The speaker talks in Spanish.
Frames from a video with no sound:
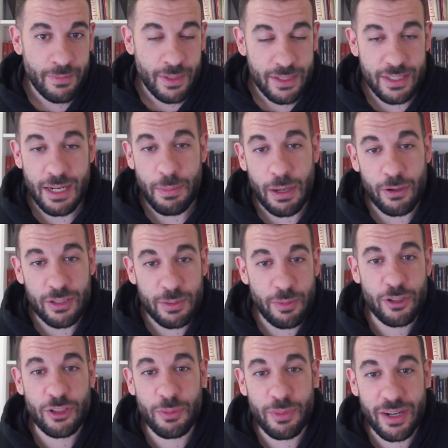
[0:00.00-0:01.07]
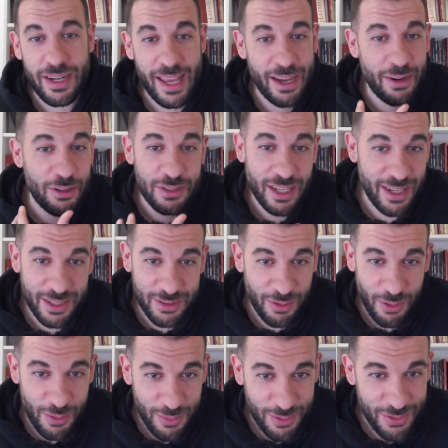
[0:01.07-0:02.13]
Sin embargo, si pones hombre negro, sale
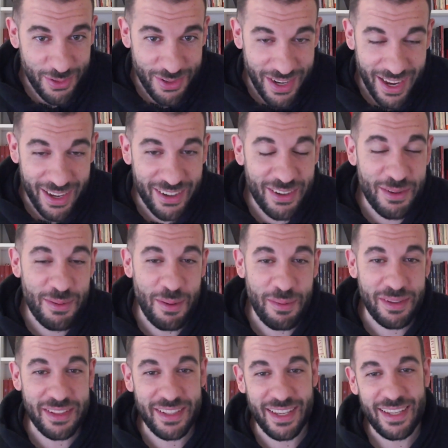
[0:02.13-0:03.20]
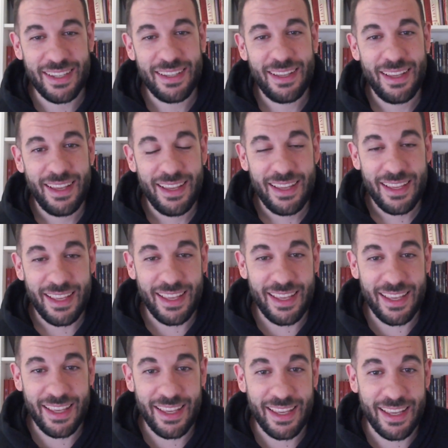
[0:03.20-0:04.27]
todo el mundo negro, obviamente,
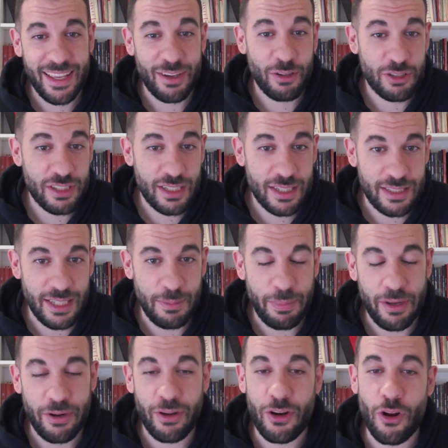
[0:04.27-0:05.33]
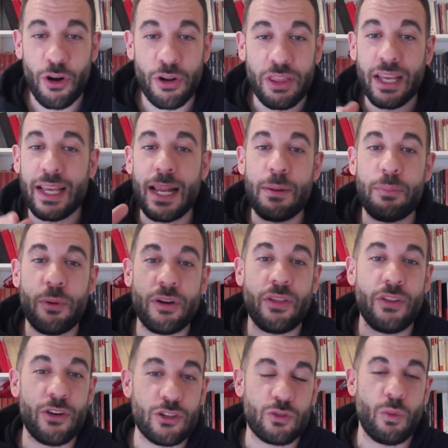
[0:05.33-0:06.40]
y, cosas así. Pero el orden que él pone
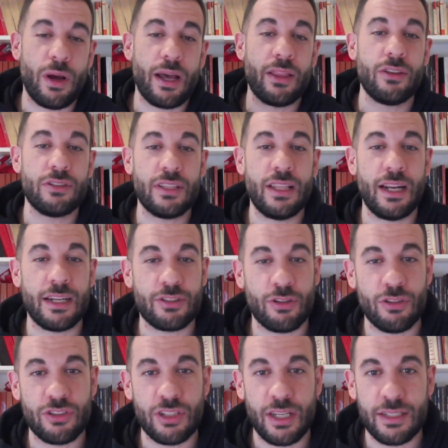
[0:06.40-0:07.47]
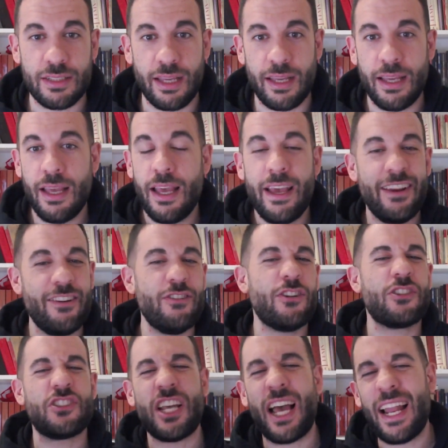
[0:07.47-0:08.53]
de los cuadros y de las cosas, de no
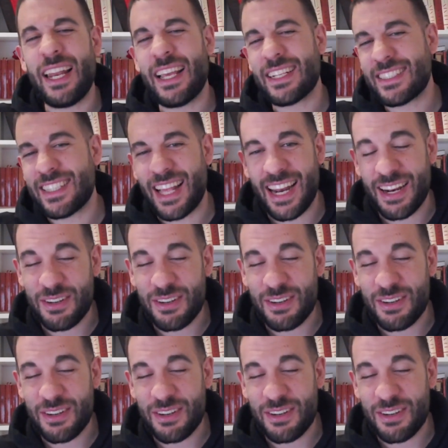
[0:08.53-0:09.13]
sale hasta la